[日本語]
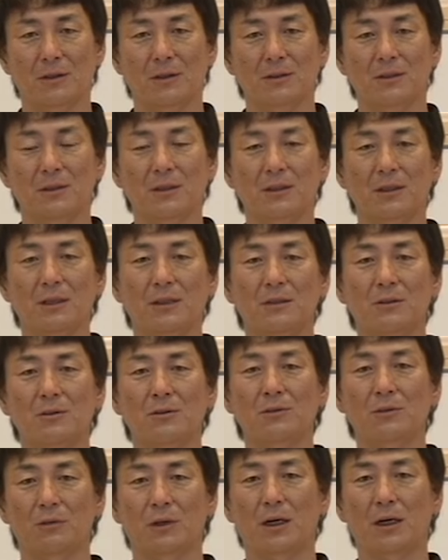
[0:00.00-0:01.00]
人間と
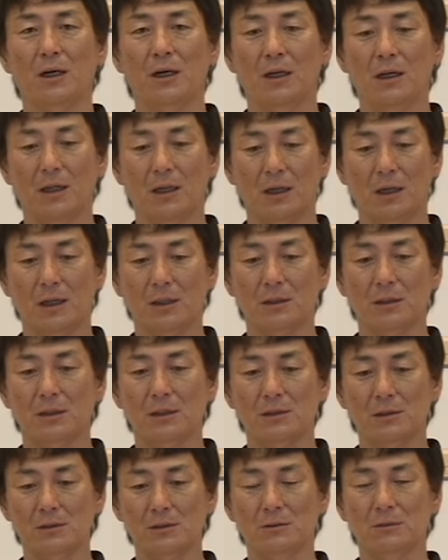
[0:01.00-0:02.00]
いうのは
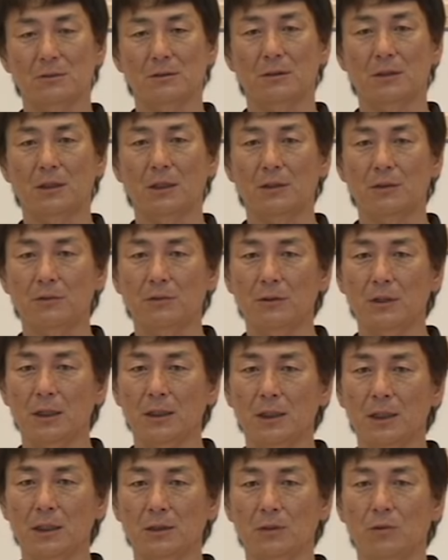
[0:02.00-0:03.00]
必ず理由
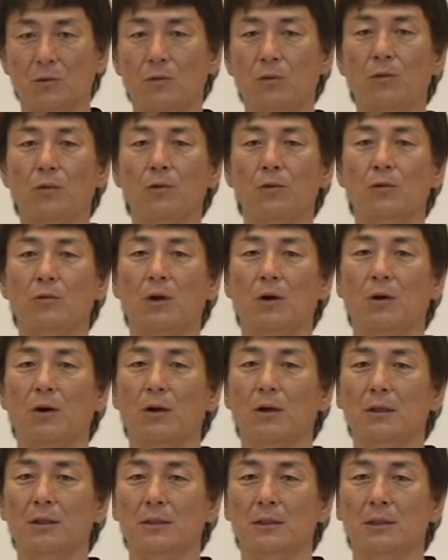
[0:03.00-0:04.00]
がないと行動は
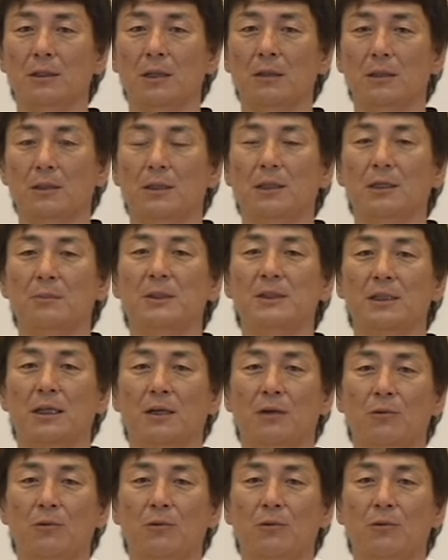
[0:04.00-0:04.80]
でできません